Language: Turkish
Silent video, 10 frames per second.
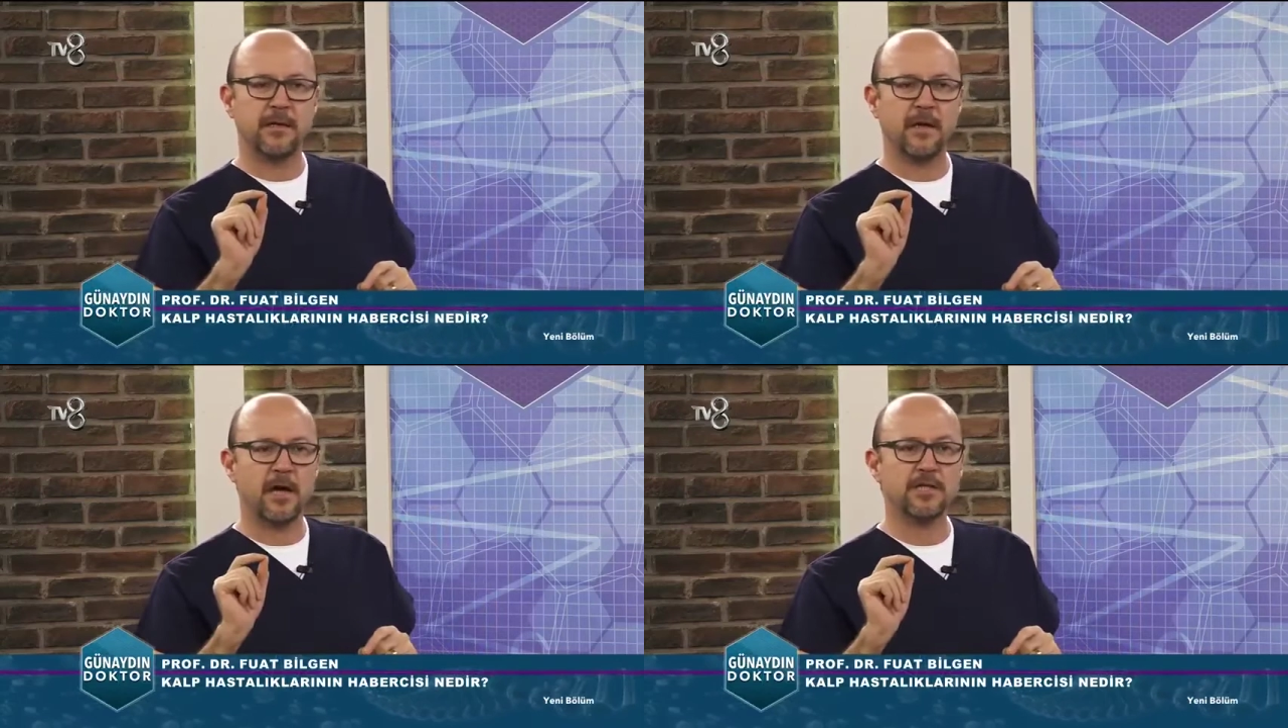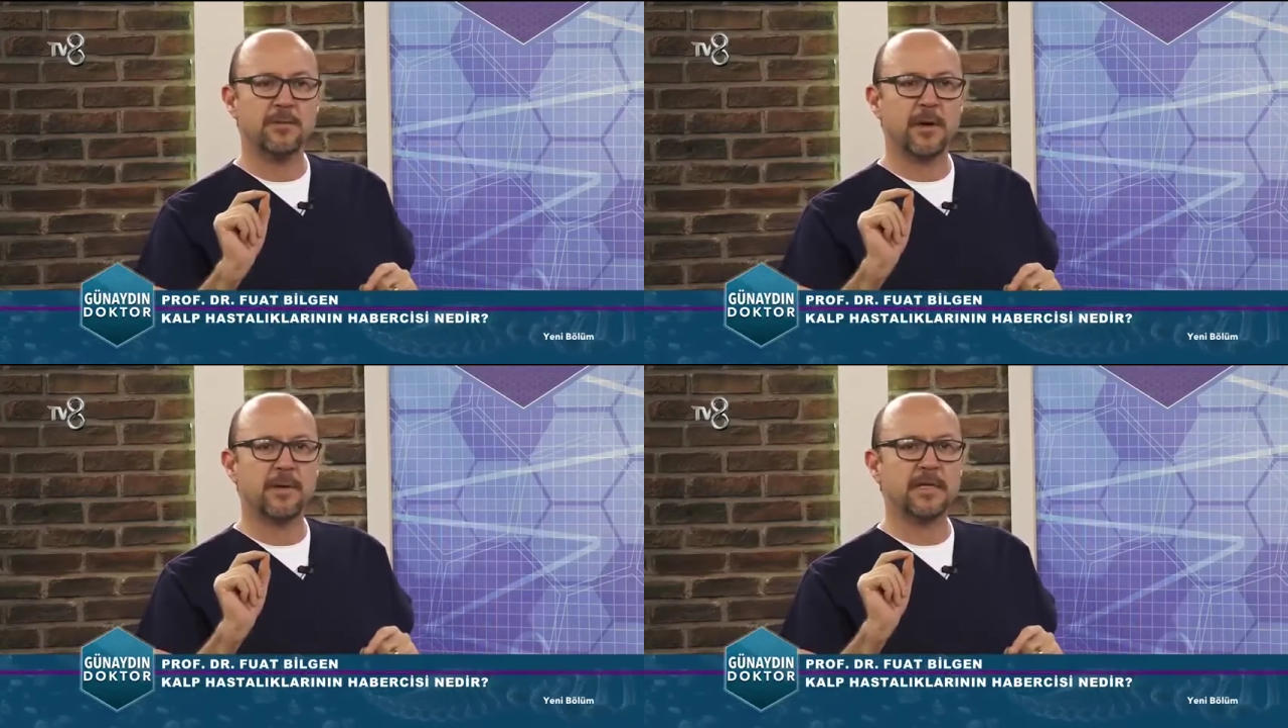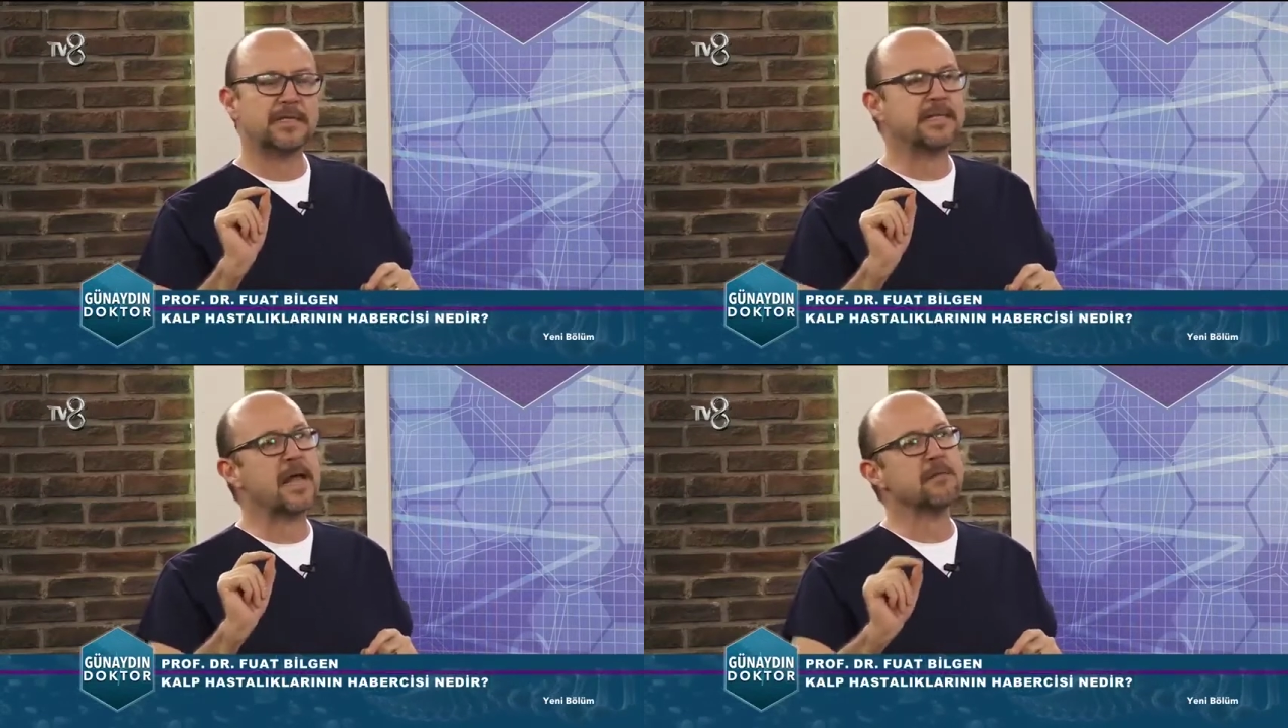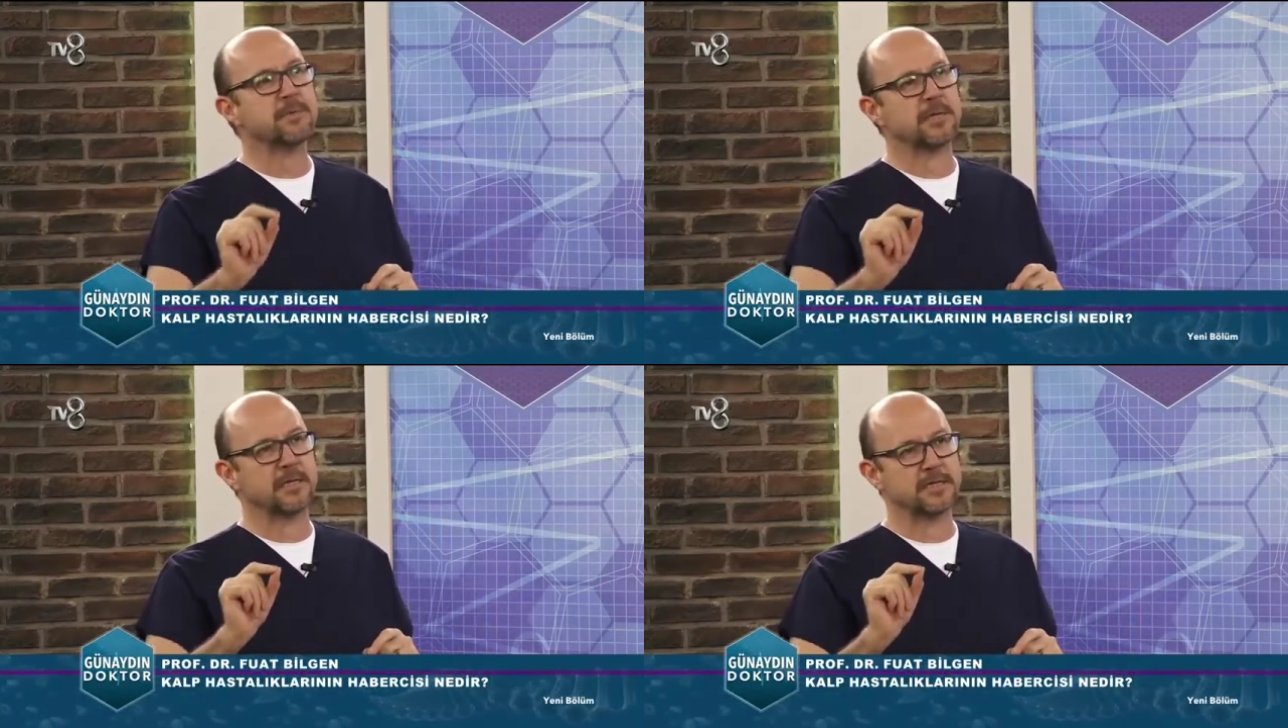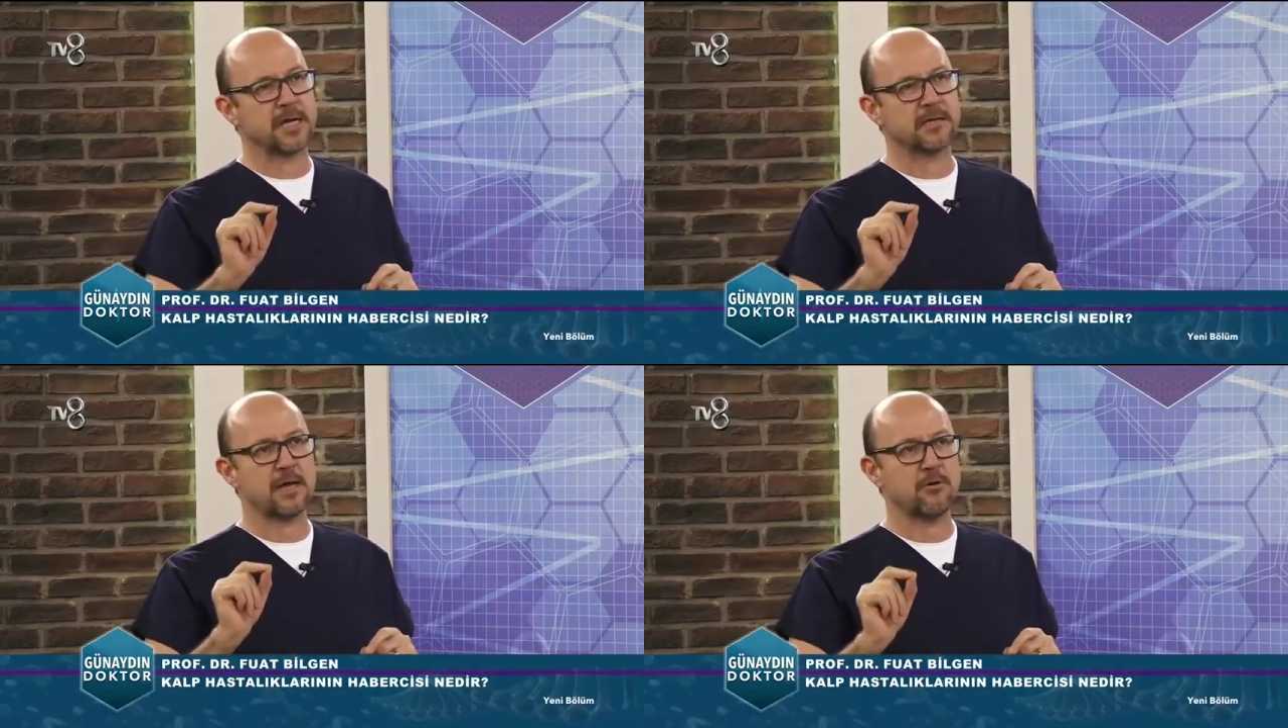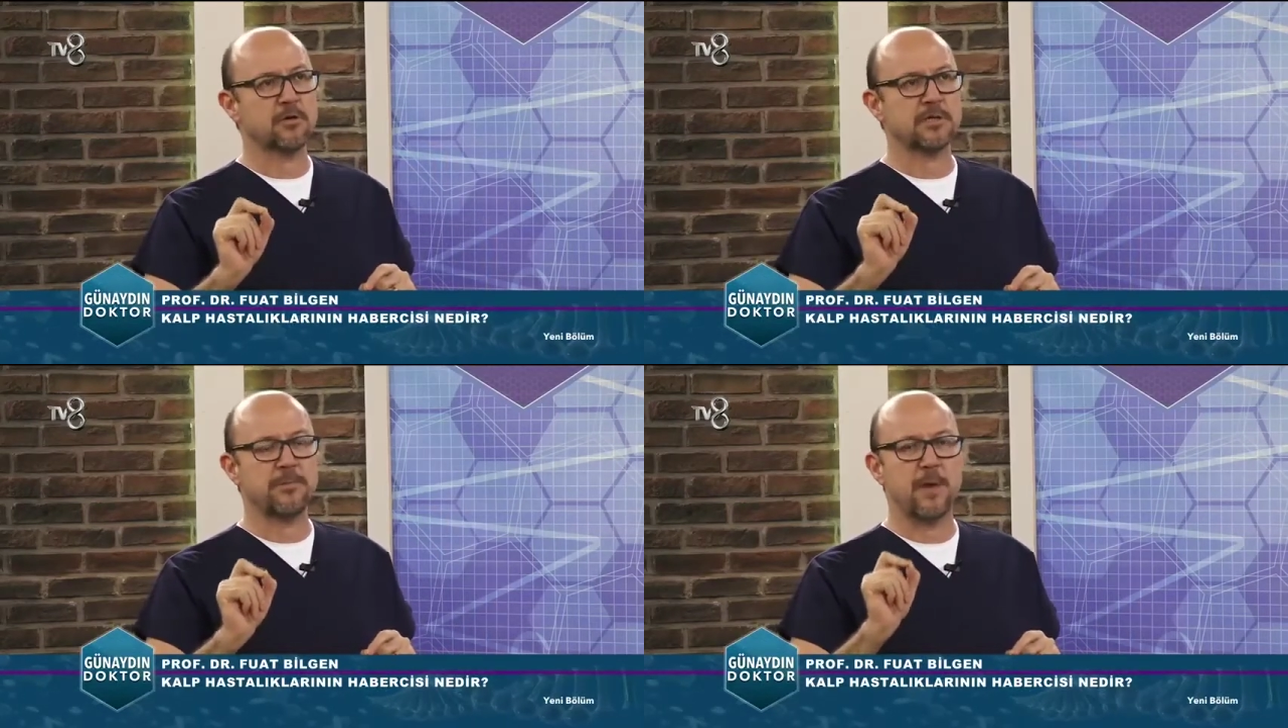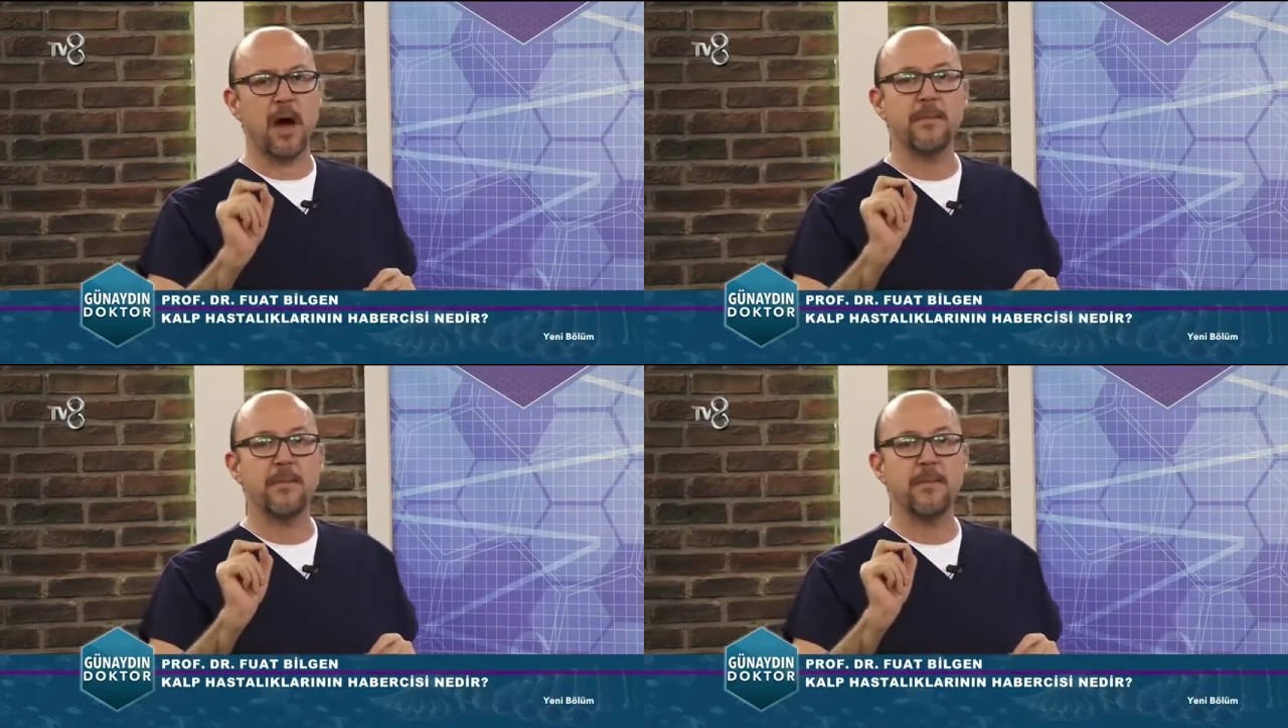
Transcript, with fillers: e, acaba bana stent mi takacaklar yoksa